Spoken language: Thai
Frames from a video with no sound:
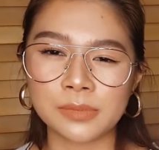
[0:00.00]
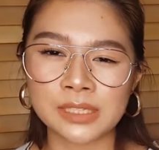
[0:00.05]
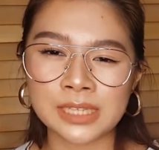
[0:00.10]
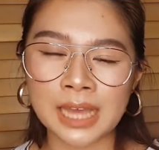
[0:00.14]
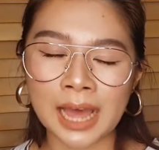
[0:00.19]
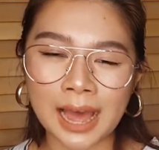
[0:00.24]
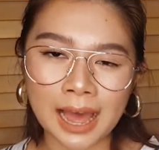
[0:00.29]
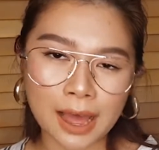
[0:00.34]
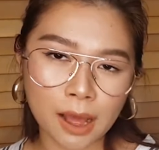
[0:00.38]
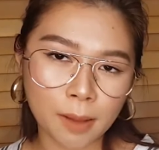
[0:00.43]

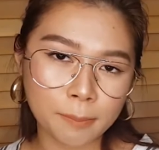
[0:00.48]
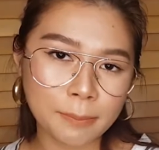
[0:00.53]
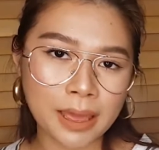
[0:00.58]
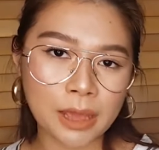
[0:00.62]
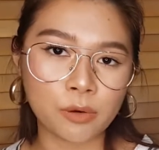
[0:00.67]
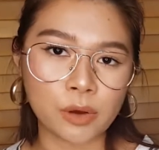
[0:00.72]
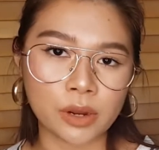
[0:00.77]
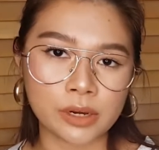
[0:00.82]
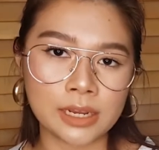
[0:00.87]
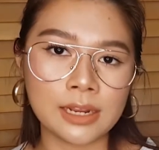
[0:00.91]
ช้าไป
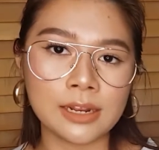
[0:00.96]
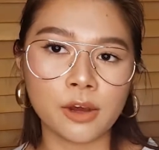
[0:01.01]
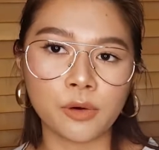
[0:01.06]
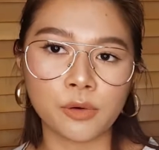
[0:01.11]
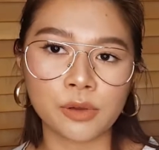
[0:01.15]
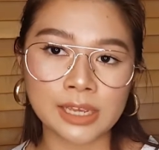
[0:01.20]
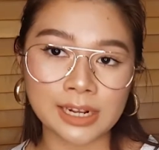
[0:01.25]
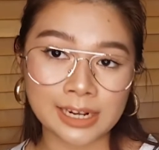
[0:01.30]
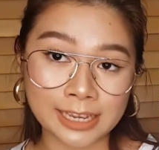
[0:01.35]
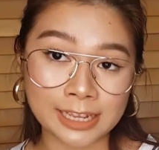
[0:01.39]
กว่าที่เรา
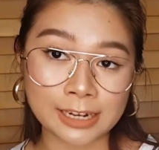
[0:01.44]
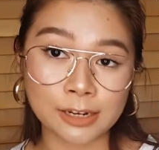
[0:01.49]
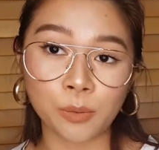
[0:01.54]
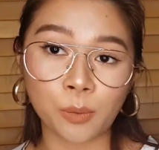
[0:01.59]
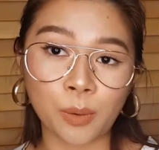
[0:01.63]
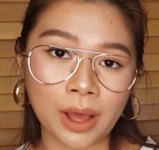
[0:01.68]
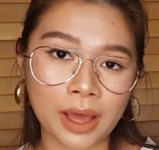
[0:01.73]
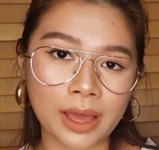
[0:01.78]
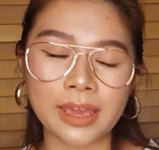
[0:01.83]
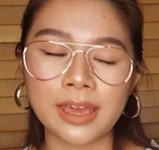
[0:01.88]
คิด
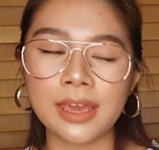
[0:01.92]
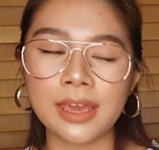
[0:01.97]
ไว้